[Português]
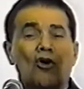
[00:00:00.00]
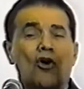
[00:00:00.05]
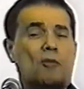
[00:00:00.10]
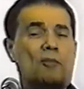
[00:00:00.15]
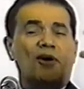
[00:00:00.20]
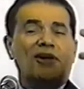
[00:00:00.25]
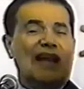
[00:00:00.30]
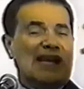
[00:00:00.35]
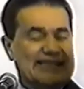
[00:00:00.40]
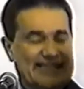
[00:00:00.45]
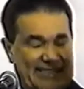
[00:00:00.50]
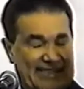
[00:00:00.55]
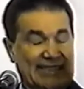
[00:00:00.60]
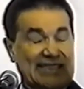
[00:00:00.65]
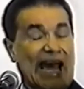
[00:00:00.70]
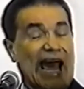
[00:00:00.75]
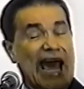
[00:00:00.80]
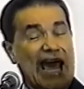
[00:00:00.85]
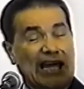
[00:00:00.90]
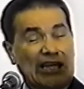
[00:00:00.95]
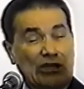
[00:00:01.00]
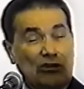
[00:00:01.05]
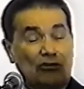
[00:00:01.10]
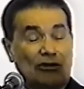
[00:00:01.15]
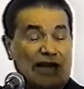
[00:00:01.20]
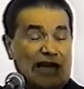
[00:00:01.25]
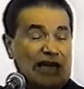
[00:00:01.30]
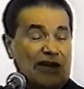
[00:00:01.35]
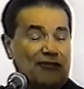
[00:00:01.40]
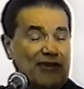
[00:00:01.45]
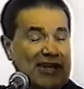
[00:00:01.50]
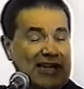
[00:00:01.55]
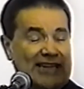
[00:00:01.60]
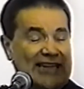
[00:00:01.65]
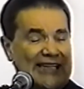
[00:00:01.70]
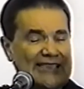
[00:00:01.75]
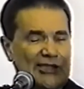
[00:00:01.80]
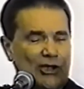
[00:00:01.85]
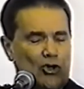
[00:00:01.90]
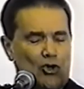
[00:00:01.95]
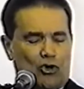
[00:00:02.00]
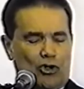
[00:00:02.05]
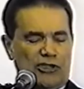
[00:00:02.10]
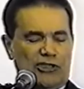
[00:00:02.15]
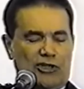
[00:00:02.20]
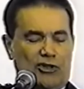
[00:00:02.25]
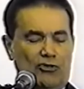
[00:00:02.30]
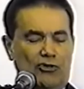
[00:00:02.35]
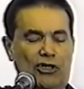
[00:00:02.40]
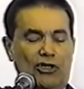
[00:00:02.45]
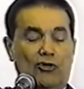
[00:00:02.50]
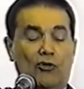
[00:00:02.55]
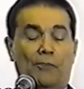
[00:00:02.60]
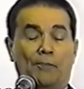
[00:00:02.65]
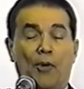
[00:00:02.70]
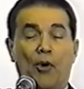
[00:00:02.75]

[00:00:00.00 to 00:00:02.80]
um monastério que deveria ter sido construído